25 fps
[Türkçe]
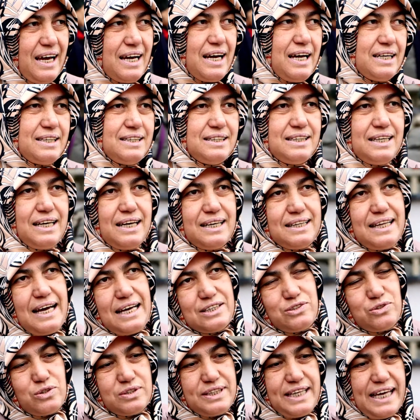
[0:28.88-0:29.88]
Kadınlara daha
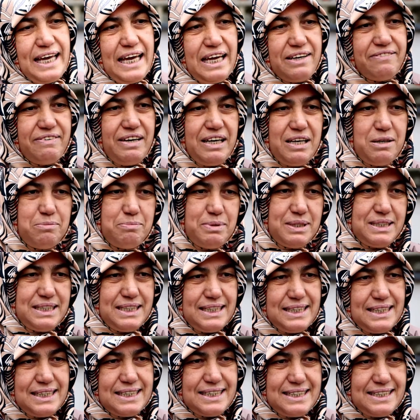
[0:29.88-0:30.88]
çok değer
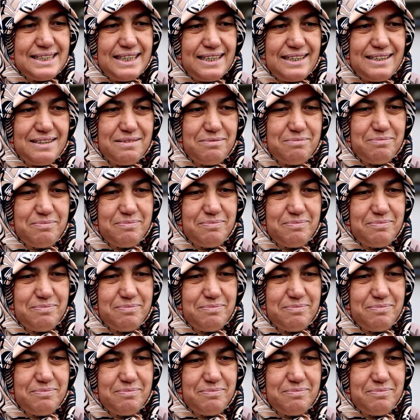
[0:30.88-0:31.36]
verilmesini isterim.